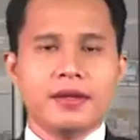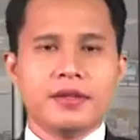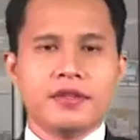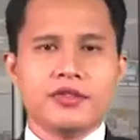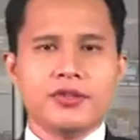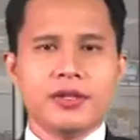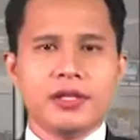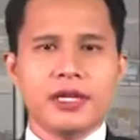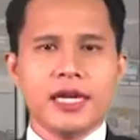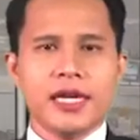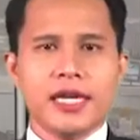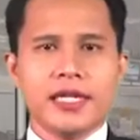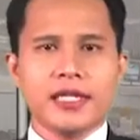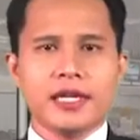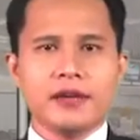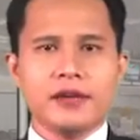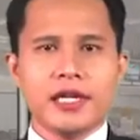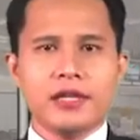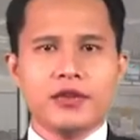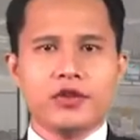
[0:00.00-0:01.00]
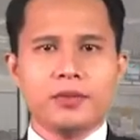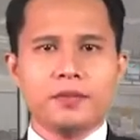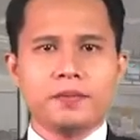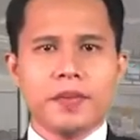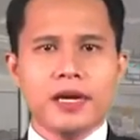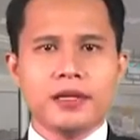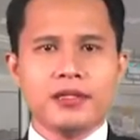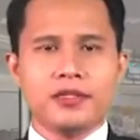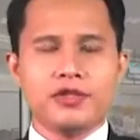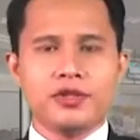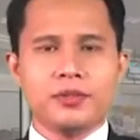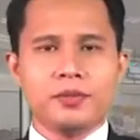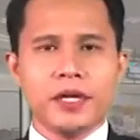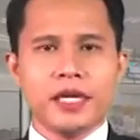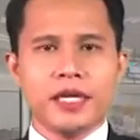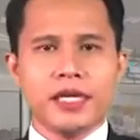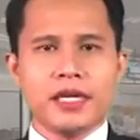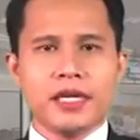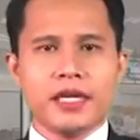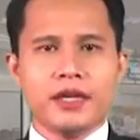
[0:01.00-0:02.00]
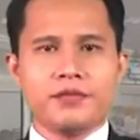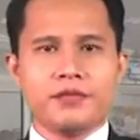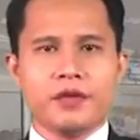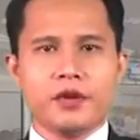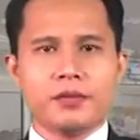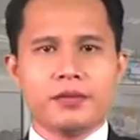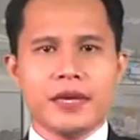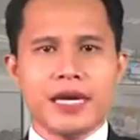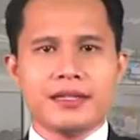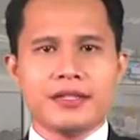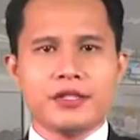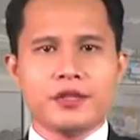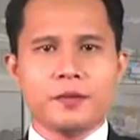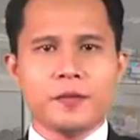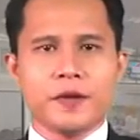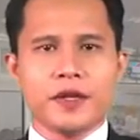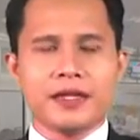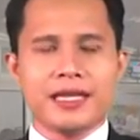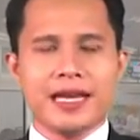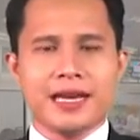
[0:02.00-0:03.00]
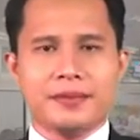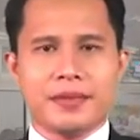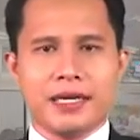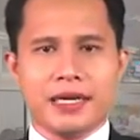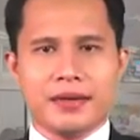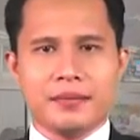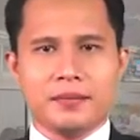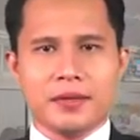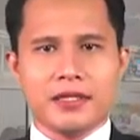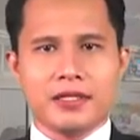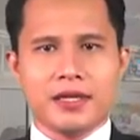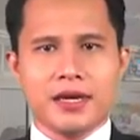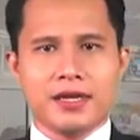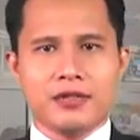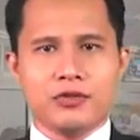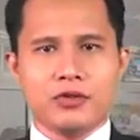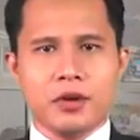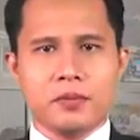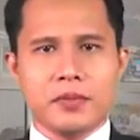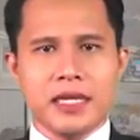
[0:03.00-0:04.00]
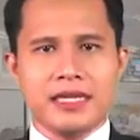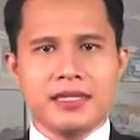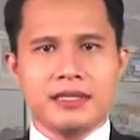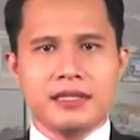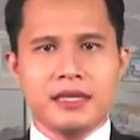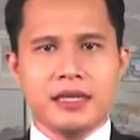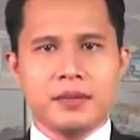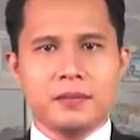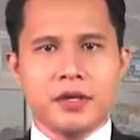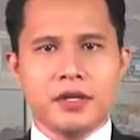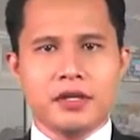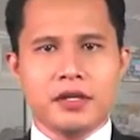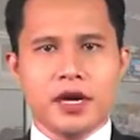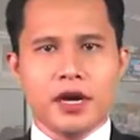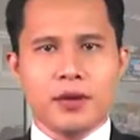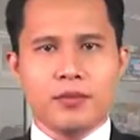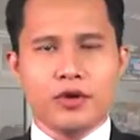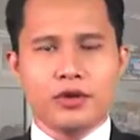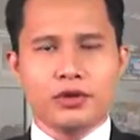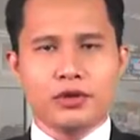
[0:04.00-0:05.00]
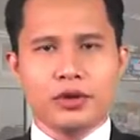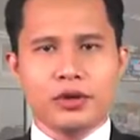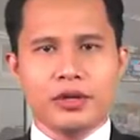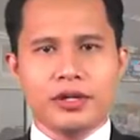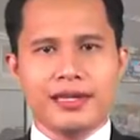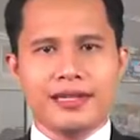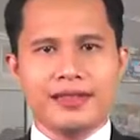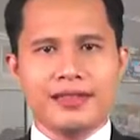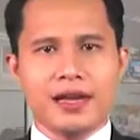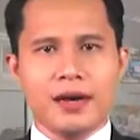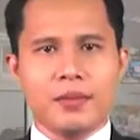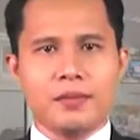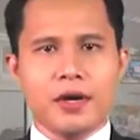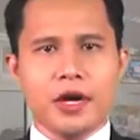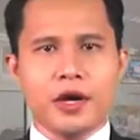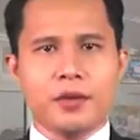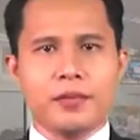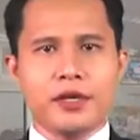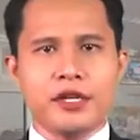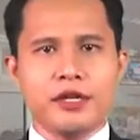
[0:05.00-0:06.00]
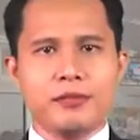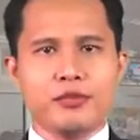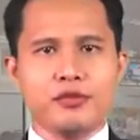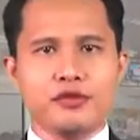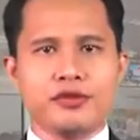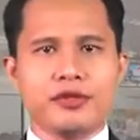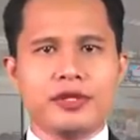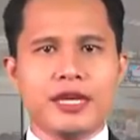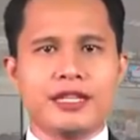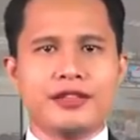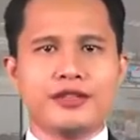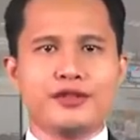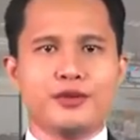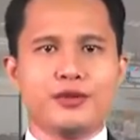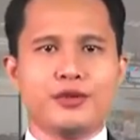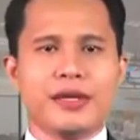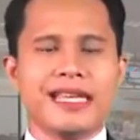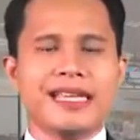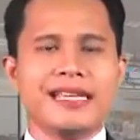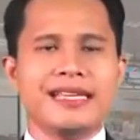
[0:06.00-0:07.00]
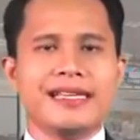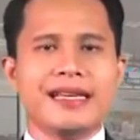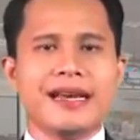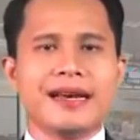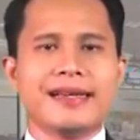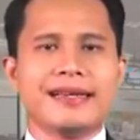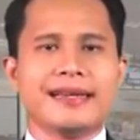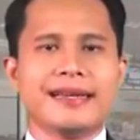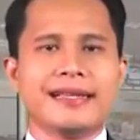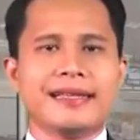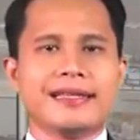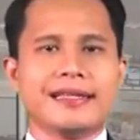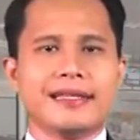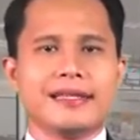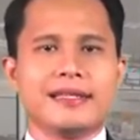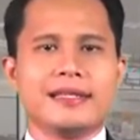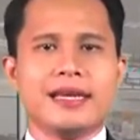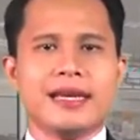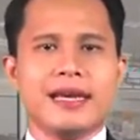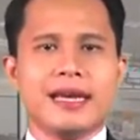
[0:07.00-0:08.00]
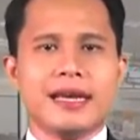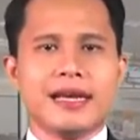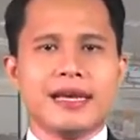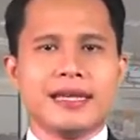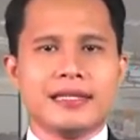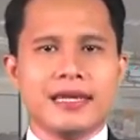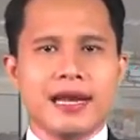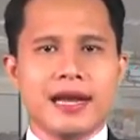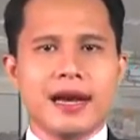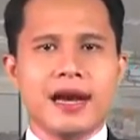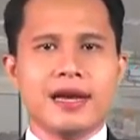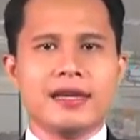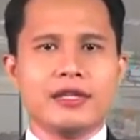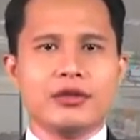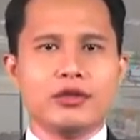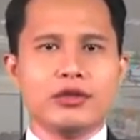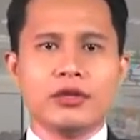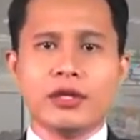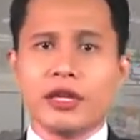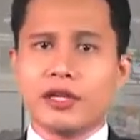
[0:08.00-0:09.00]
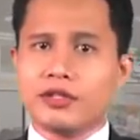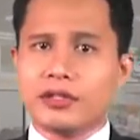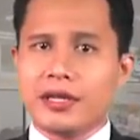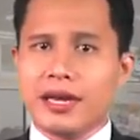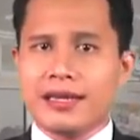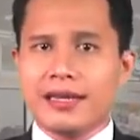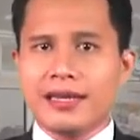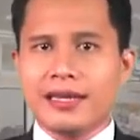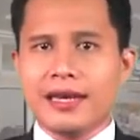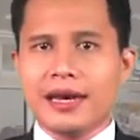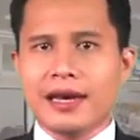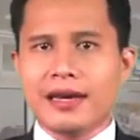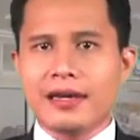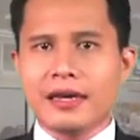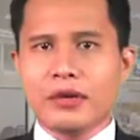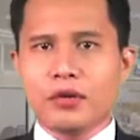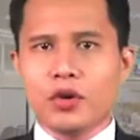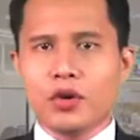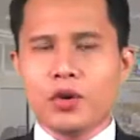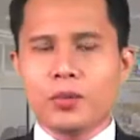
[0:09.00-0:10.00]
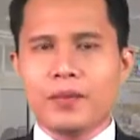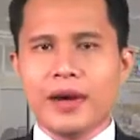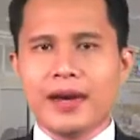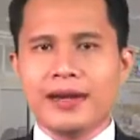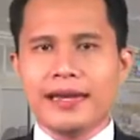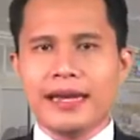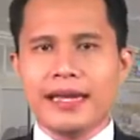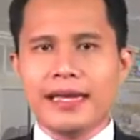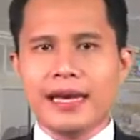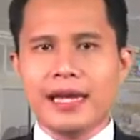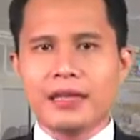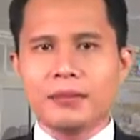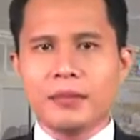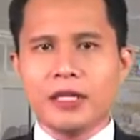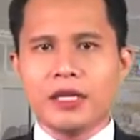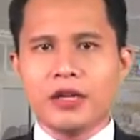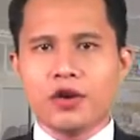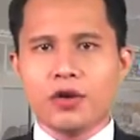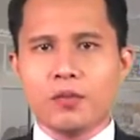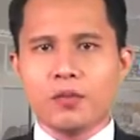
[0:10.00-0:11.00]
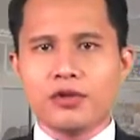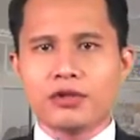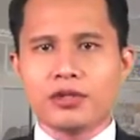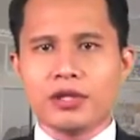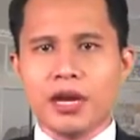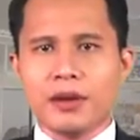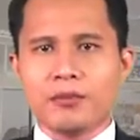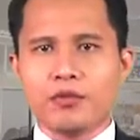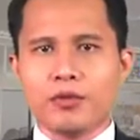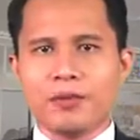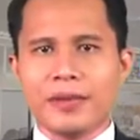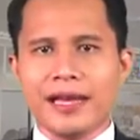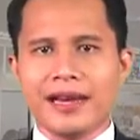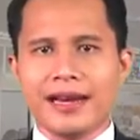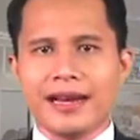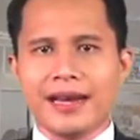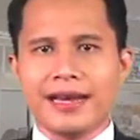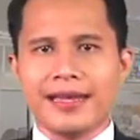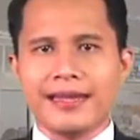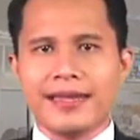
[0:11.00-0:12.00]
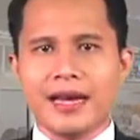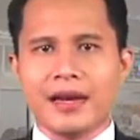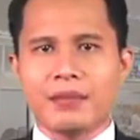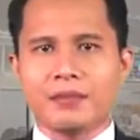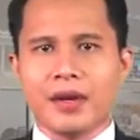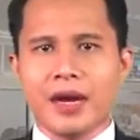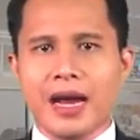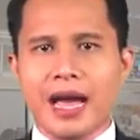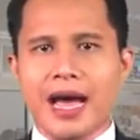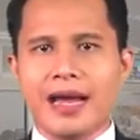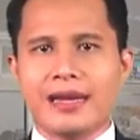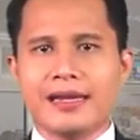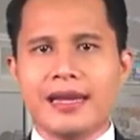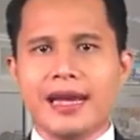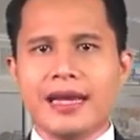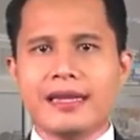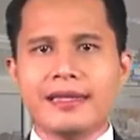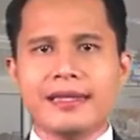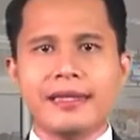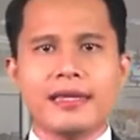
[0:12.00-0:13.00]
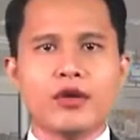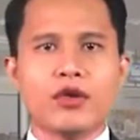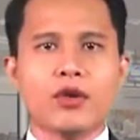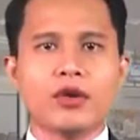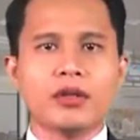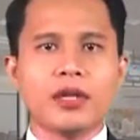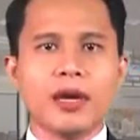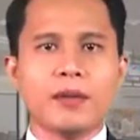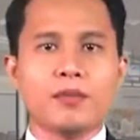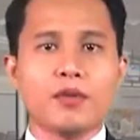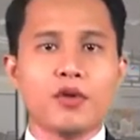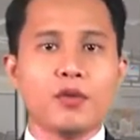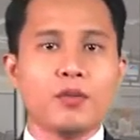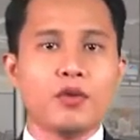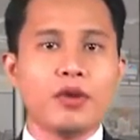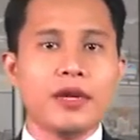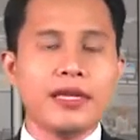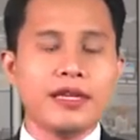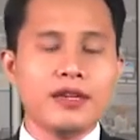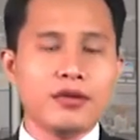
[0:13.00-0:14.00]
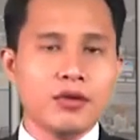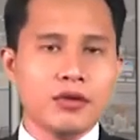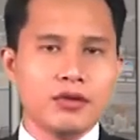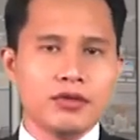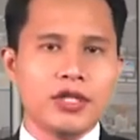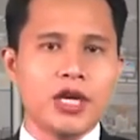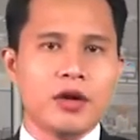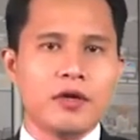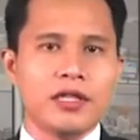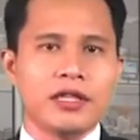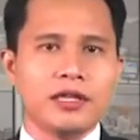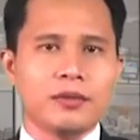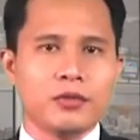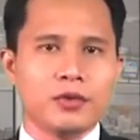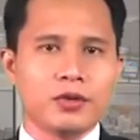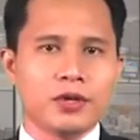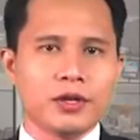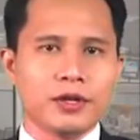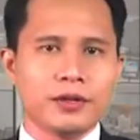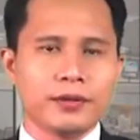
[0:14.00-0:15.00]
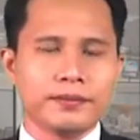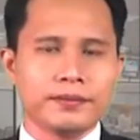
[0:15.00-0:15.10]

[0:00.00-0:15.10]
Saudara kita awali Kompas Jember dengan informasi pertama. Pasangan suami istri pengendara motor ditabrak minibus dan truk hingga kritis. Kecelakaan itu terjadi karena korban nekat menerobos lampu merah yang berada di kota Probolinggo, Jawa Timur.